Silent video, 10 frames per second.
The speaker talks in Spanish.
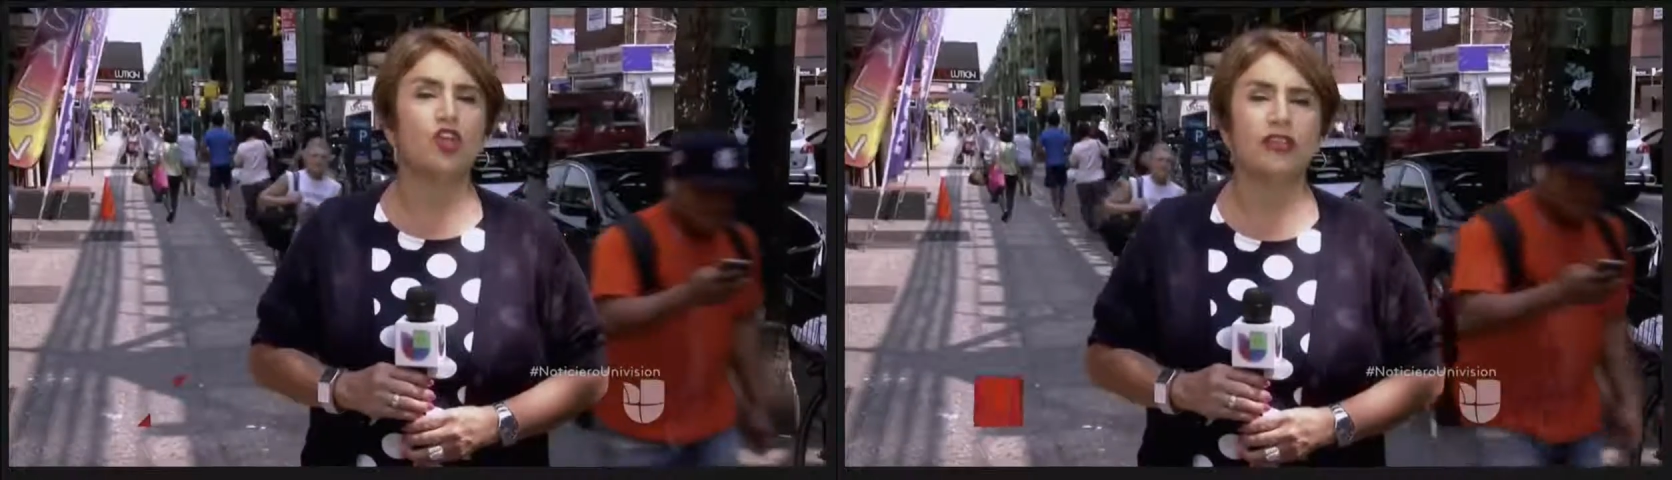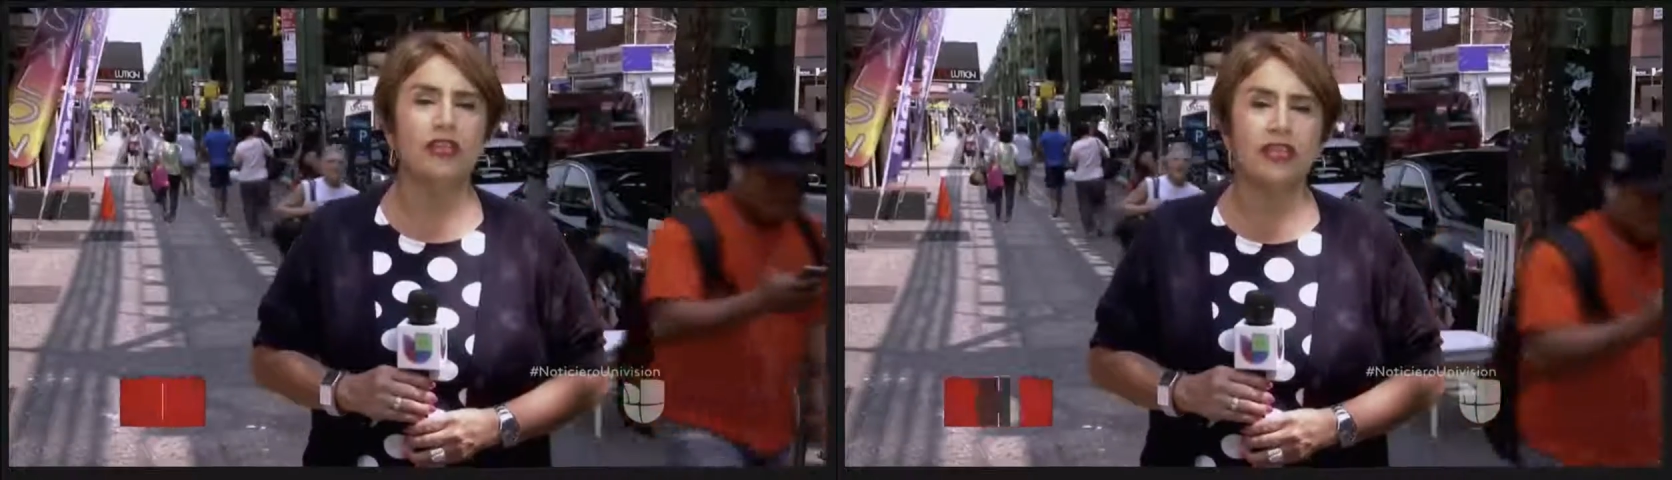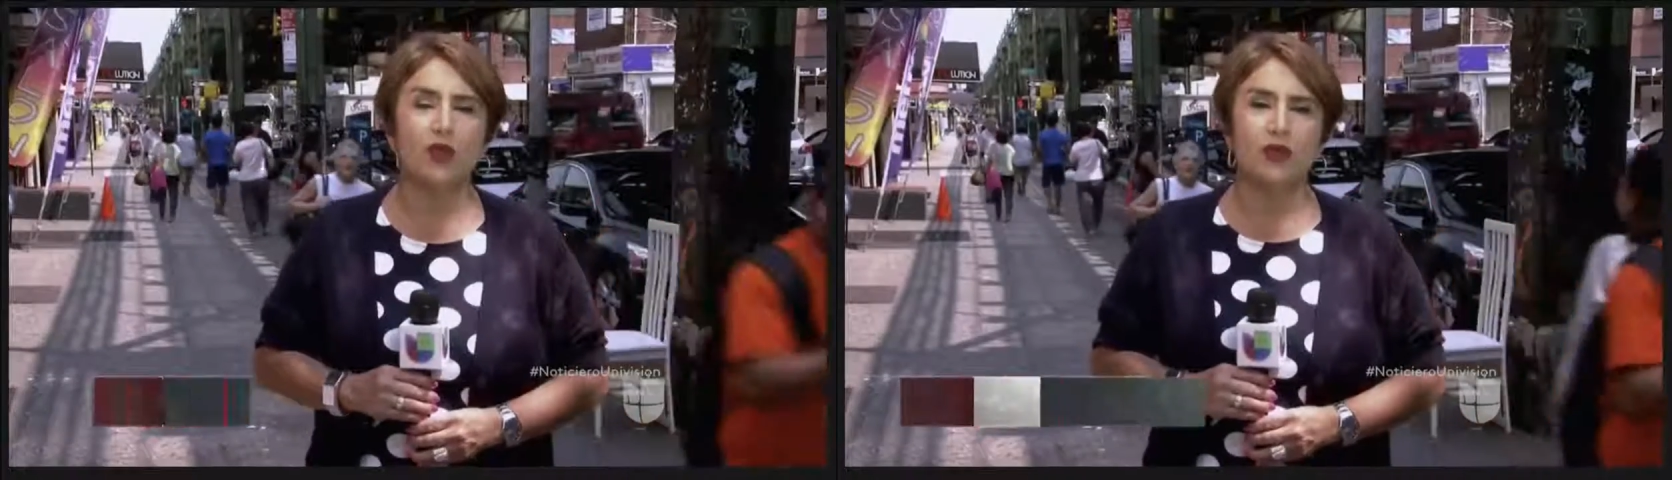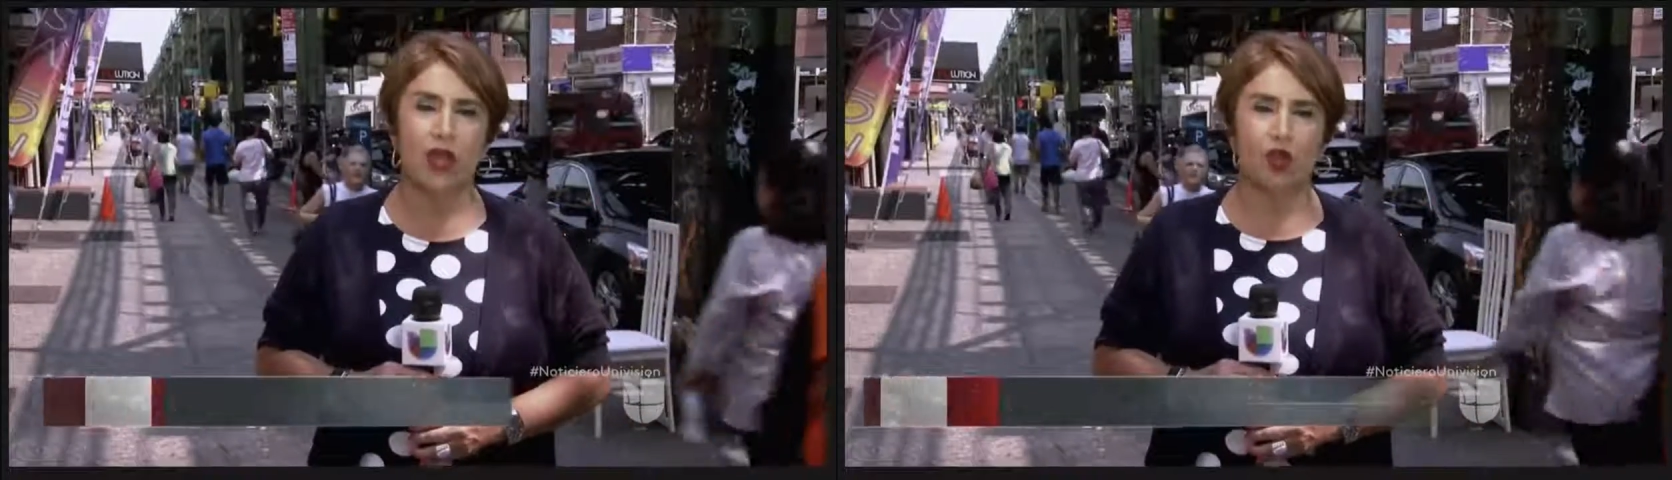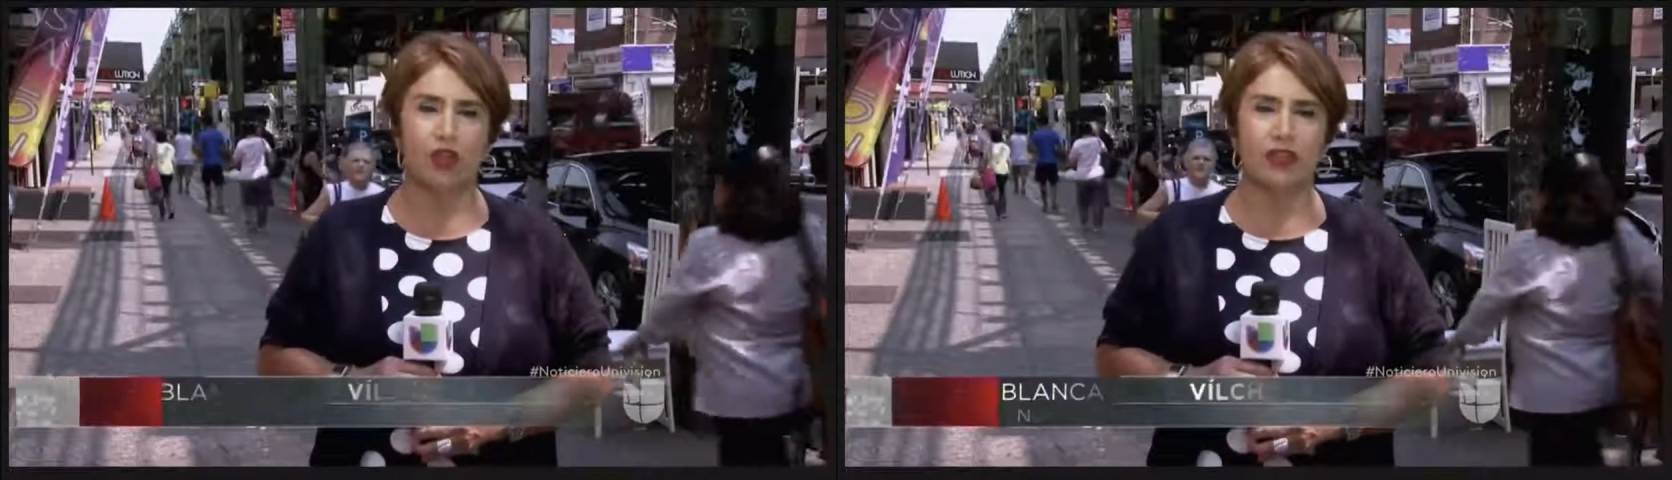tiene una
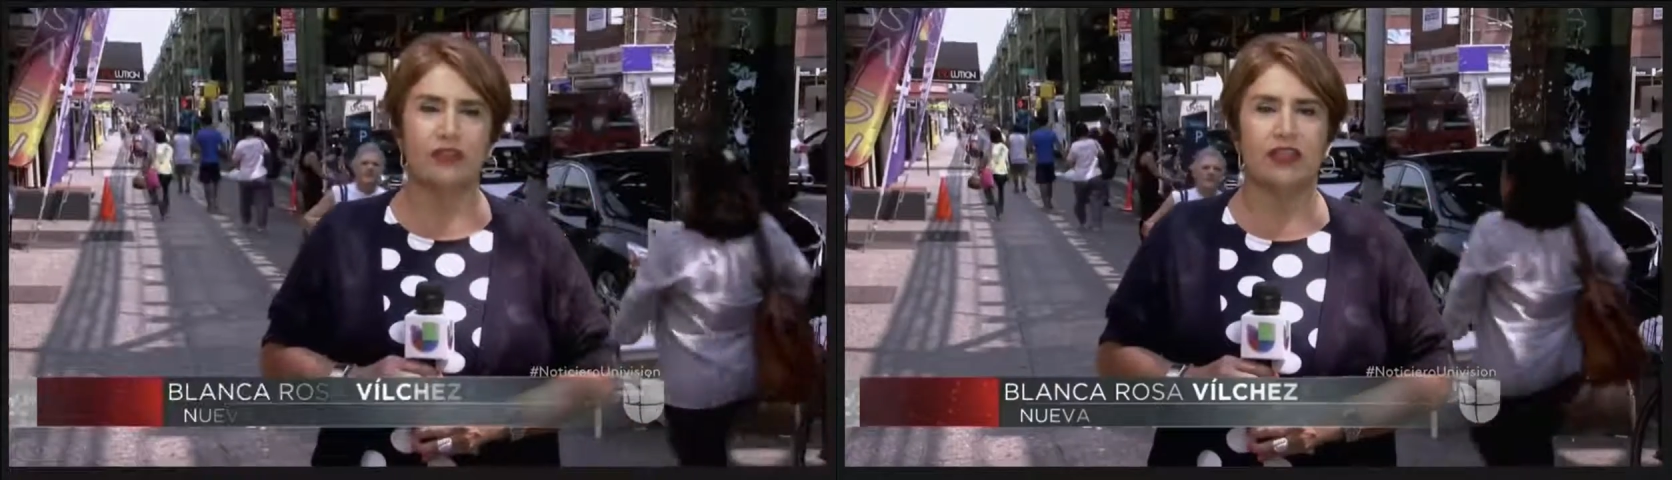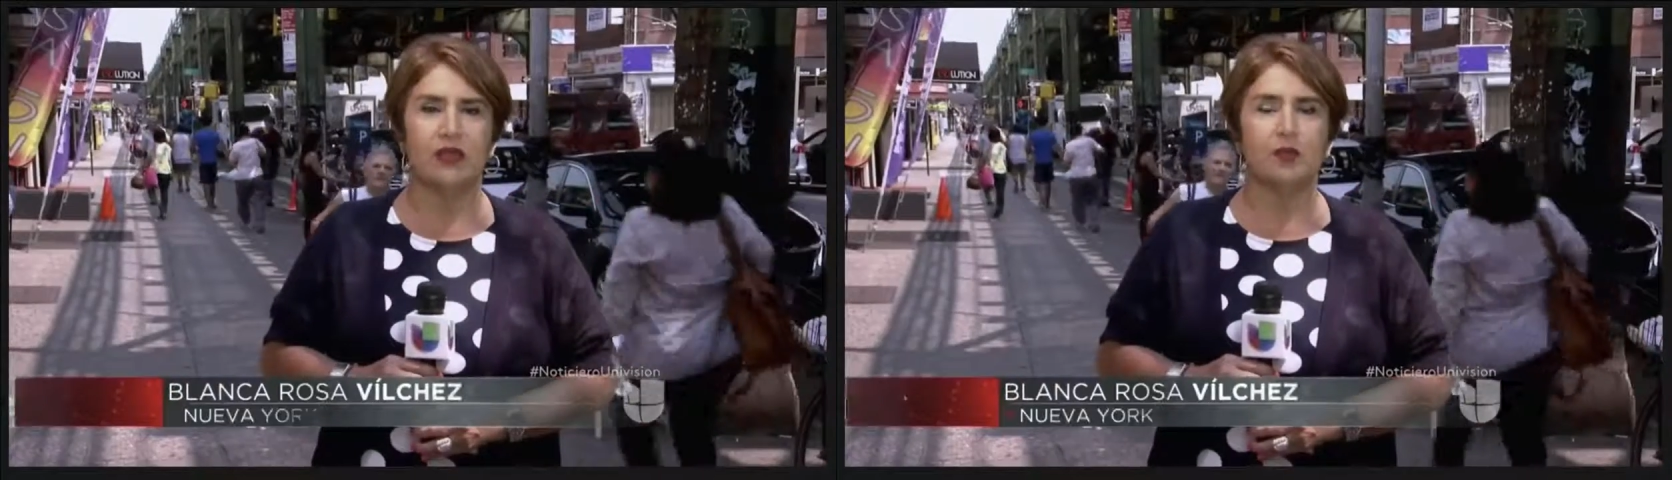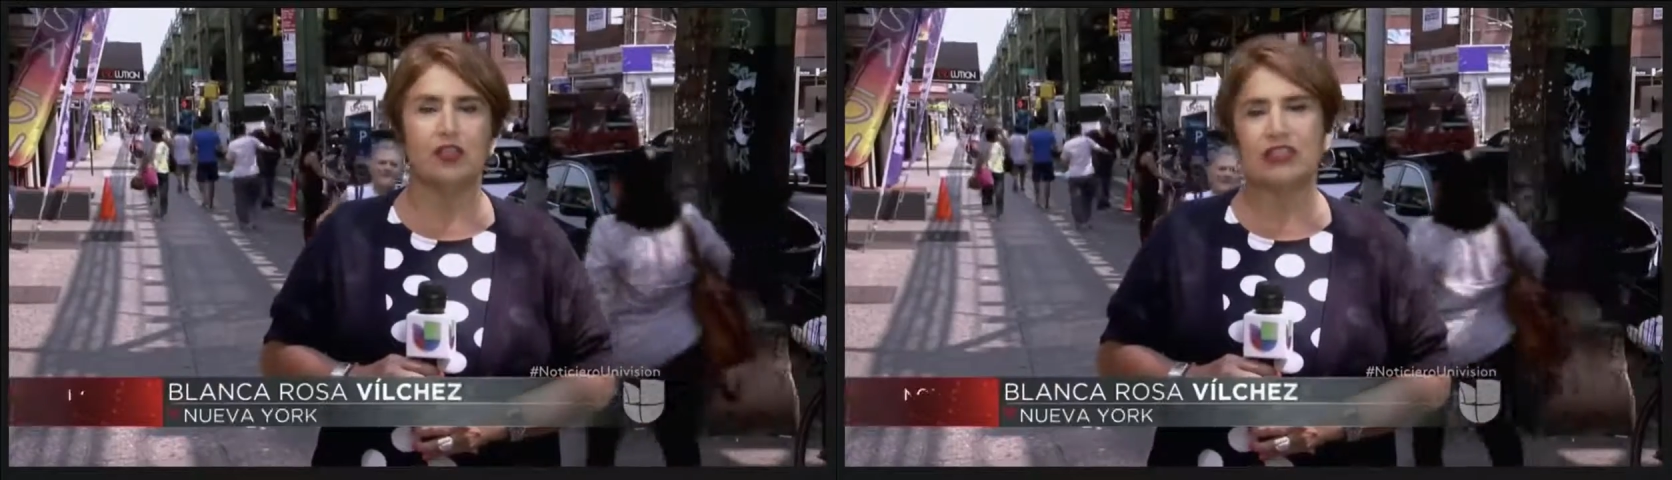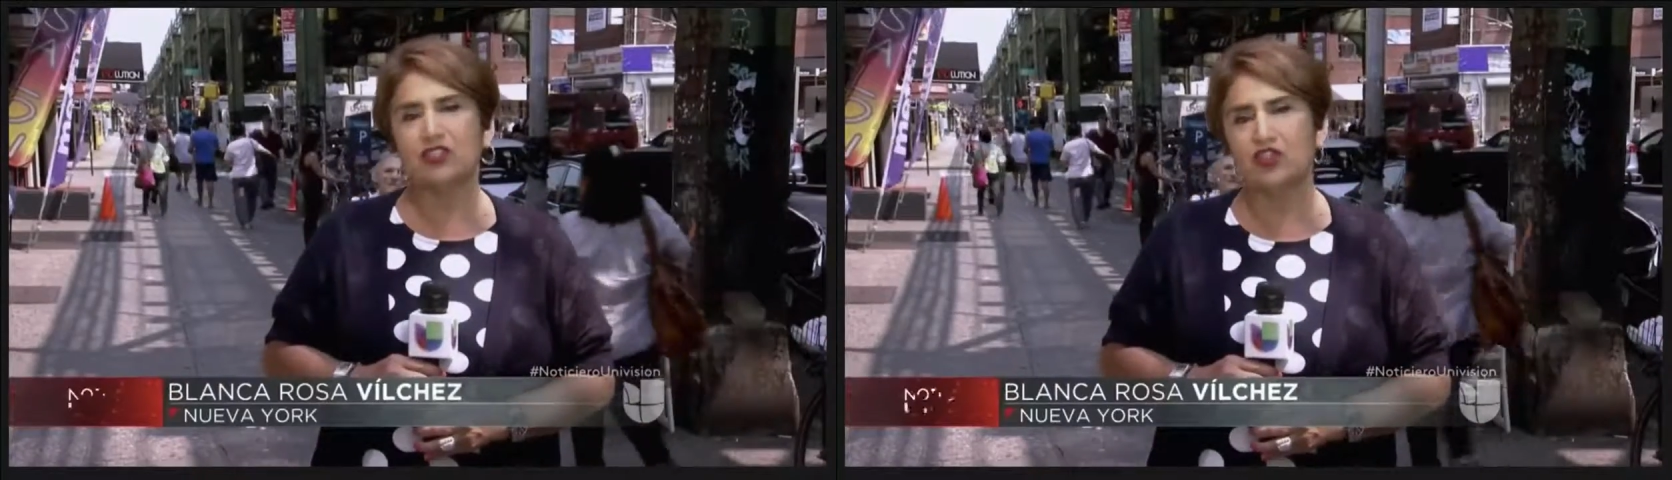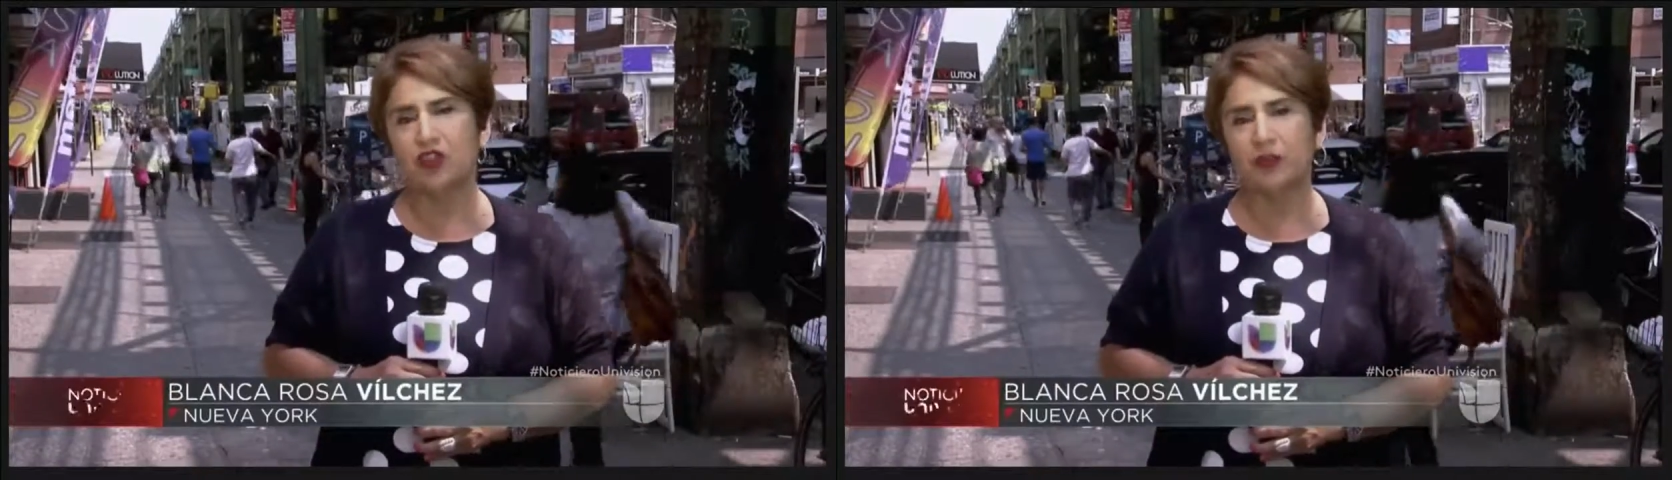orden de
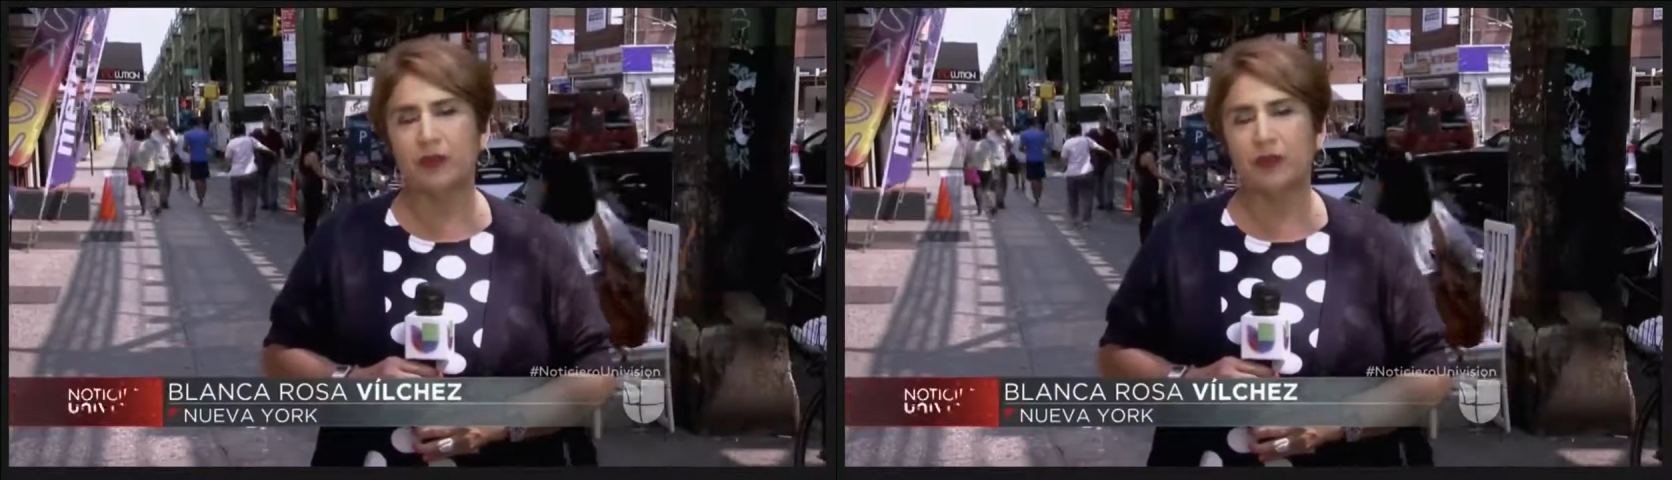deportación,